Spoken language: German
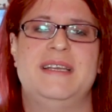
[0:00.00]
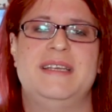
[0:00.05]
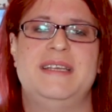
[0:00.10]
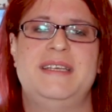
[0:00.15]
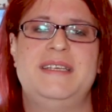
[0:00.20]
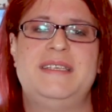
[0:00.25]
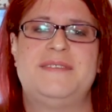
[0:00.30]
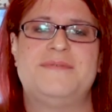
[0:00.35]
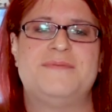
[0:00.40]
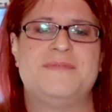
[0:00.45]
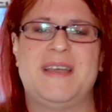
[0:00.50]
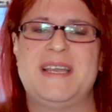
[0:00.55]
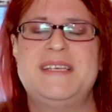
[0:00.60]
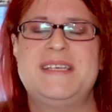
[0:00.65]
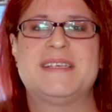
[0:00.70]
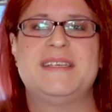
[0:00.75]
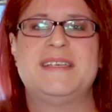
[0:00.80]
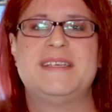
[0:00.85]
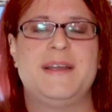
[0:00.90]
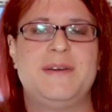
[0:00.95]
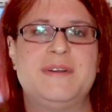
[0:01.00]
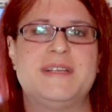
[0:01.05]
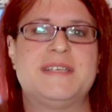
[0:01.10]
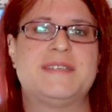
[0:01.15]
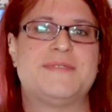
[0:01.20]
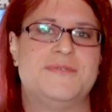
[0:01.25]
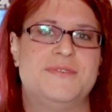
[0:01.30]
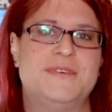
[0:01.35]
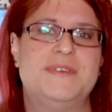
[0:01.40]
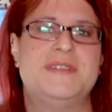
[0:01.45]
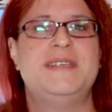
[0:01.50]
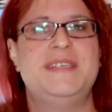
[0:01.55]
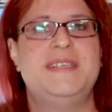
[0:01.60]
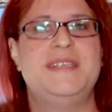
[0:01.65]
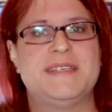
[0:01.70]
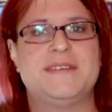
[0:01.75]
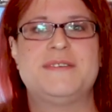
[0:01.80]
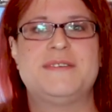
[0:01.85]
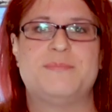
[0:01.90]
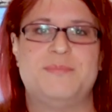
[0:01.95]
Ich weiß genau, das wurde
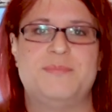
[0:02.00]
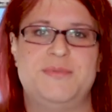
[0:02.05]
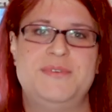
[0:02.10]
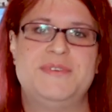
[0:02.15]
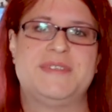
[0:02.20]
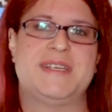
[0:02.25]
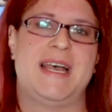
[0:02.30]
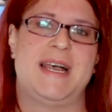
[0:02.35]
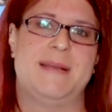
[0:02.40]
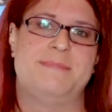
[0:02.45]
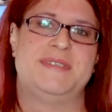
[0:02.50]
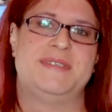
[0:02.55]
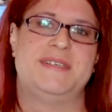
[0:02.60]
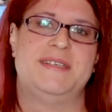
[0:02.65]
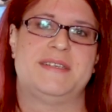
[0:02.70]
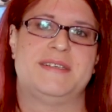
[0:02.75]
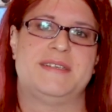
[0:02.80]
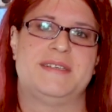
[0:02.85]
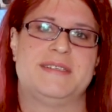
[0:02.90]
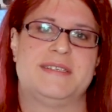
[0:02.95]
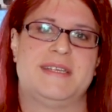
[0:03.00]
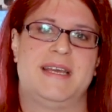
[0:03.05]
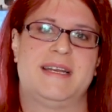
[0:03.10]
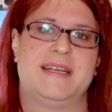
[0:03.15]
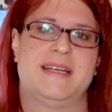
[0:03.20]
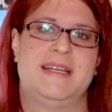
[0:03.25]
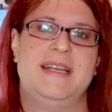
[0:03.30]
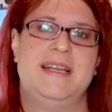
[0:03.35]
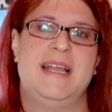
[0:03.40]
nicht aus böser Absicht gesagt,